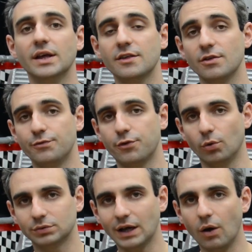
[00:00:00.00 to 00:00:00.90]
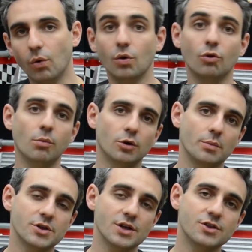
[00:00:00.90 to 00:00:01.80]
racing frontal, como o
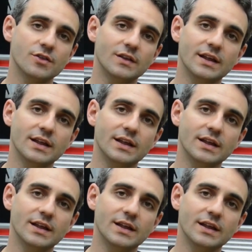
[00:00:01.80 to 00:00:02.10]
nome já diz,